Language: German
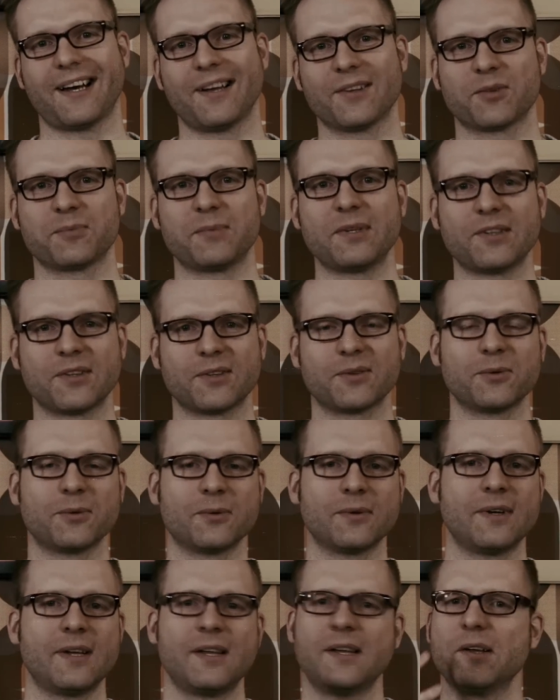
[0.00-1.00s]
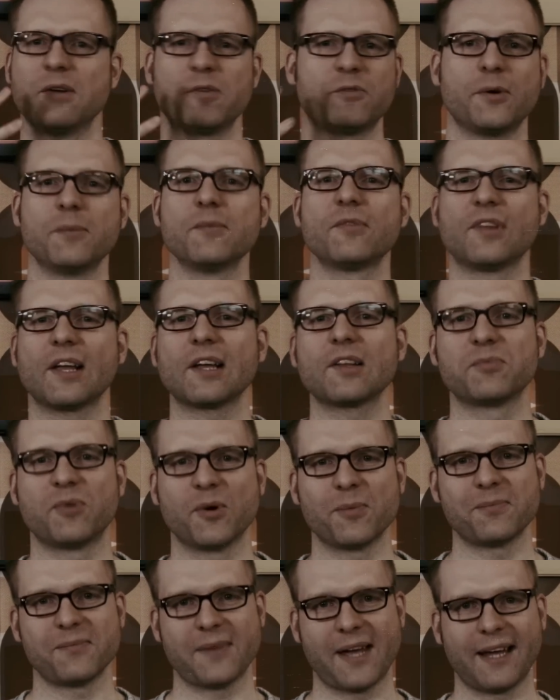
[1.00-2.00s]
Also bis zu fünf, sechs
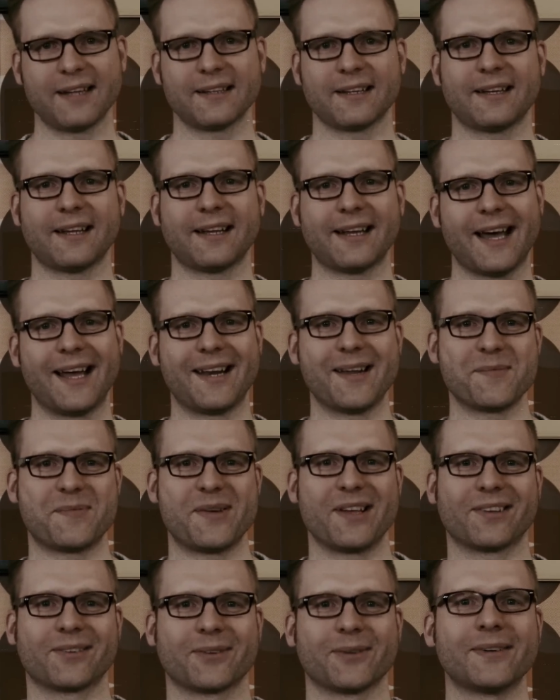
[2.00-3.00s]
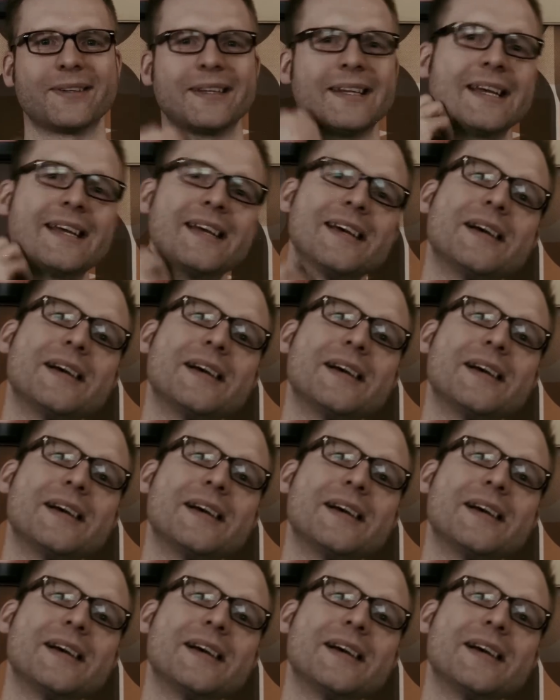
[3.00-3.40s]
Puppen hängen dann an einer Person